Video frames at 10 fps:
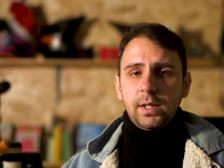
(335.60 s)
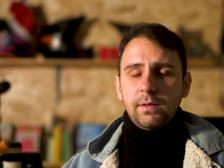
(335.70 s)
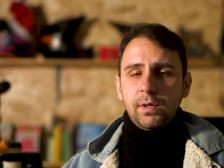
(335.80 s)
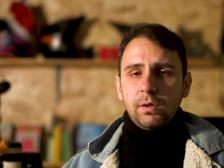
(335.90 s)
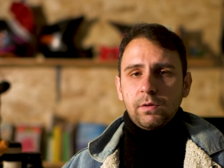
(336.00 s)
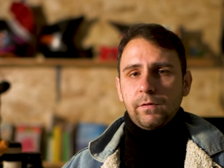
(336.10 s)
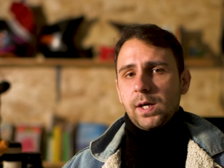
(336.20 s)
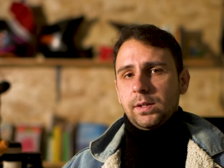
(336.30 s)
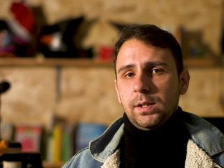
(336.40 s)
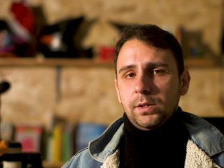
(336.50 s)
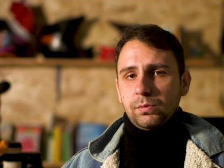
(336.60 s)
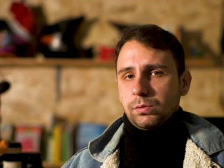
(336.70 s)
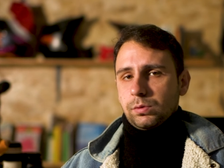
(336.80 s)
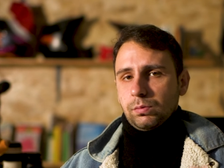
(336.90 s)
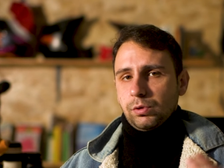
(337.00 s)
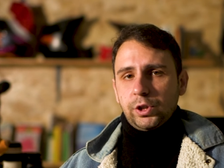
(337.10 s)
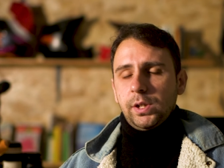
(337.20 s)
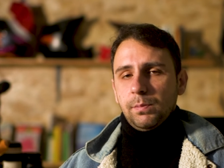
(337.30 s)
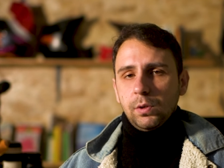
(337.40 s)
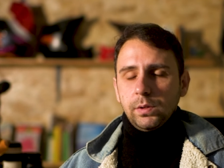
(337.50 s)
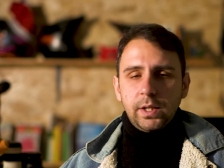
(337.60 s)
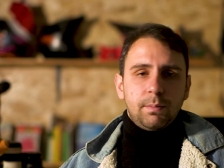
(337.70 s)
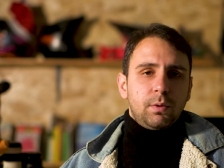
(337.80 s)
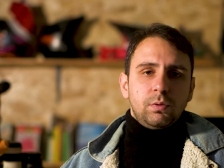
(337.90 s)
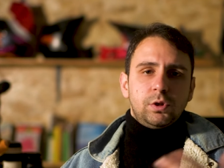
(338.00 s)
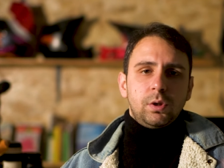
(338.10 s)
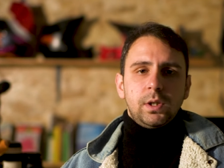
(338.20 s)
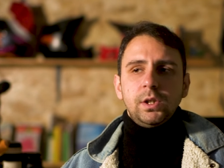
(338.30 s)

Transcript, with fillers: che vengono fatti su, sul cibo, nella produzione all'interno del